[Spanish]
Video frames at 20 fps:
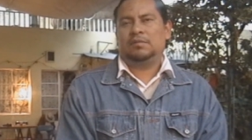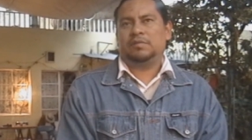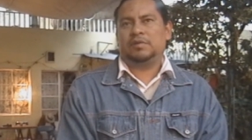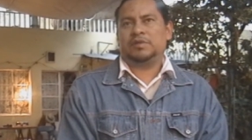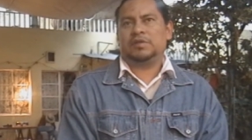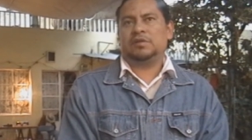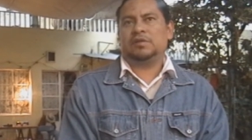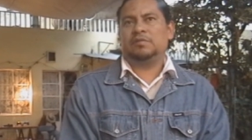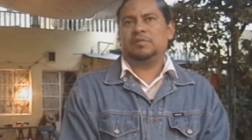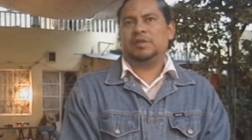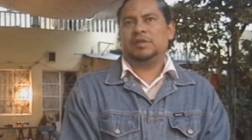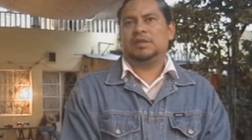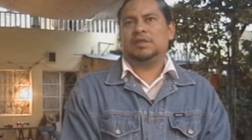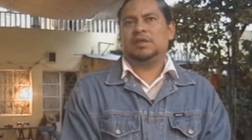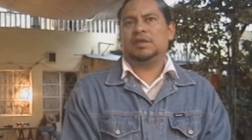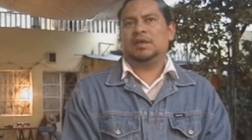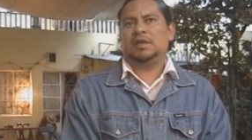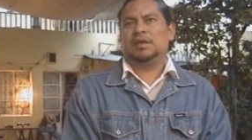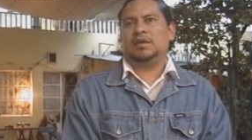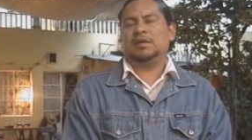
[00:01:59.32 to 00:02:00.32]

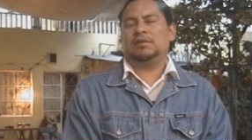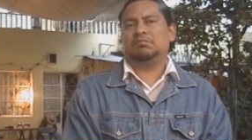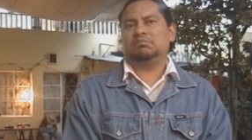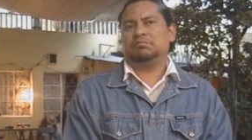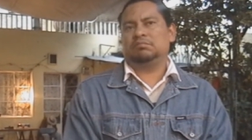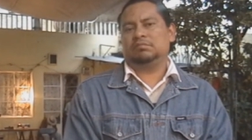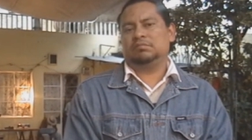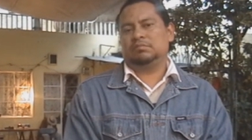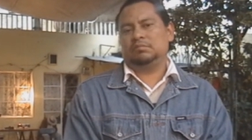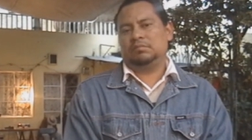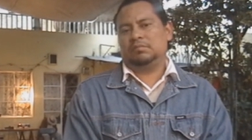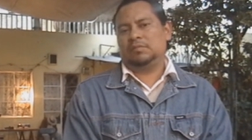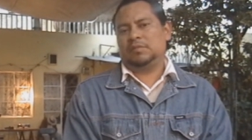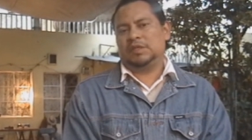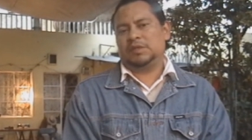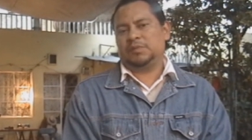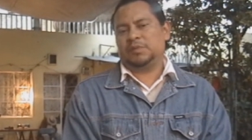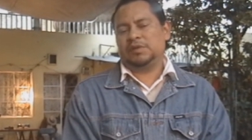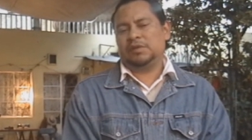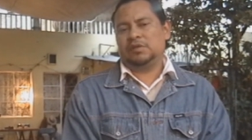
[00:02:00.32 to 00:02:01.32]
Posteriormente,
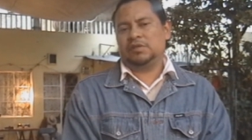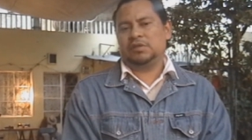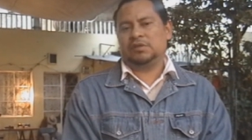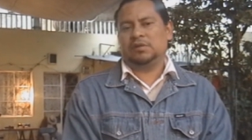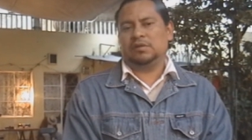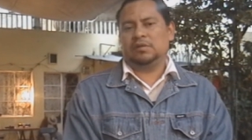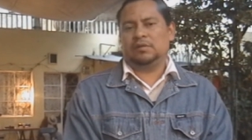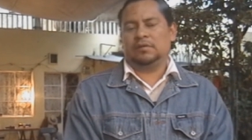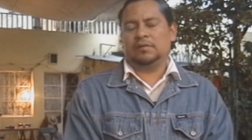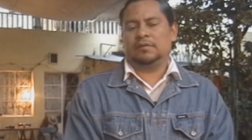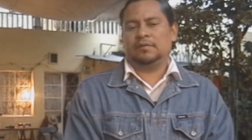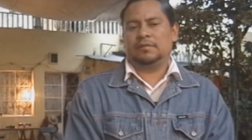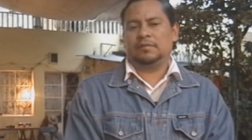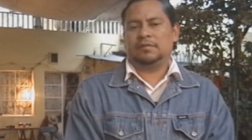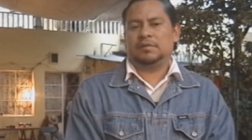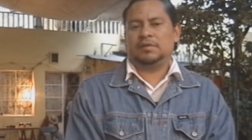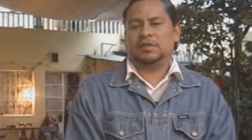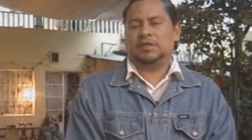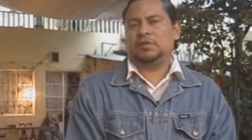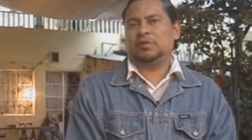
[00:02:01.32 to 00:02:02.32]
después lo hizo
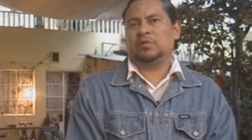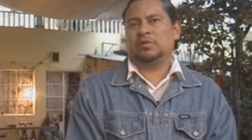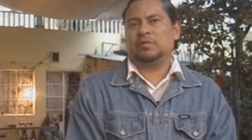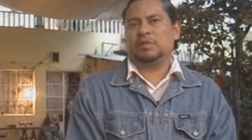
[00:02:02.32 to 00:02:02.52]
Tito